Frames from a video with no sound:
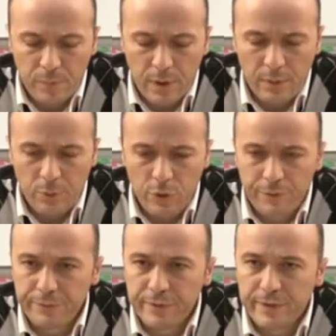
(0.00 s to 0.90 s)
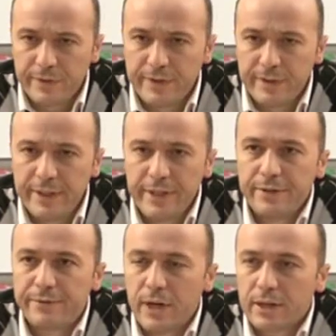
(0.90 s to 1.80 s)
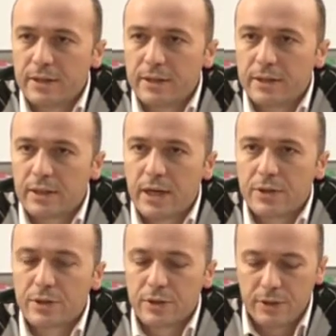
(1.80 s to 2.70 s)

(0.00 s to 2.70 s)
böyle dini farklılıklar